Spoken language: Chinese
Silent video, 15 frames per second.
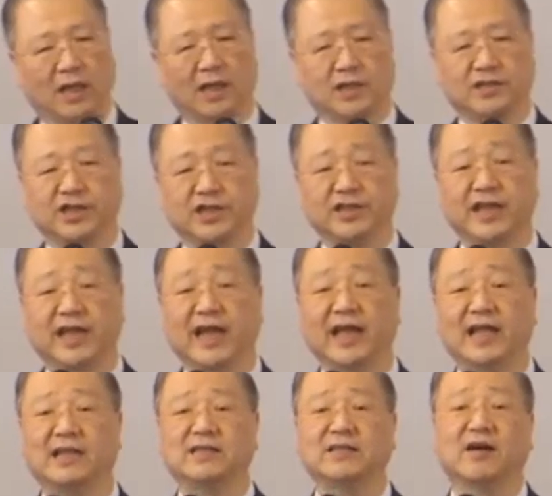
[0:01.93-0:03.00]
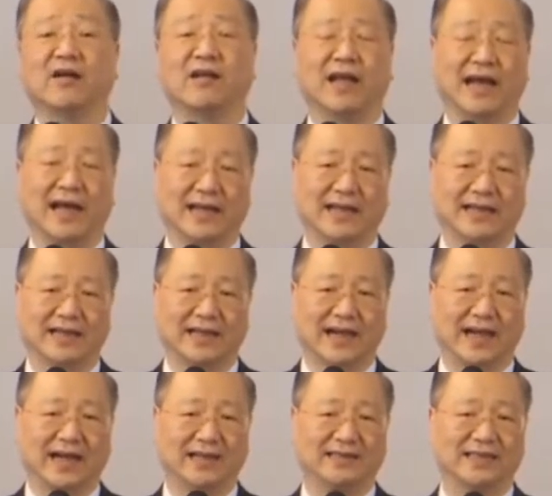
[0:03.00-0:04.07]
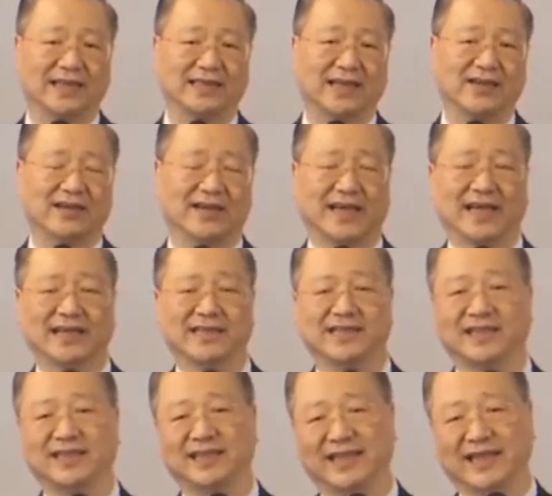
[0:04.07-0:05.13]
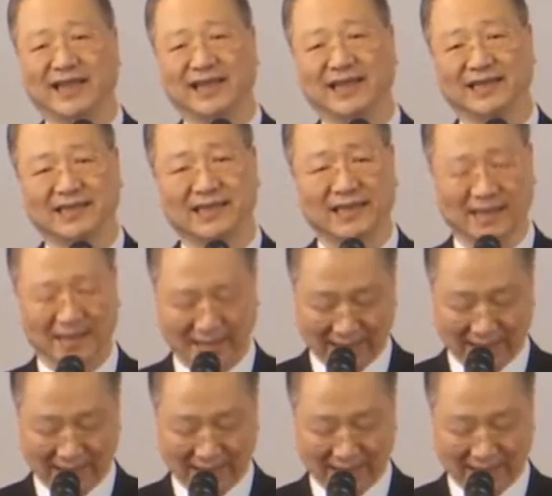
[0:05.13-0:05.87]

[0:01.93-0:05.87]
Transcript: 新年到了啊，大家要开心一点啊！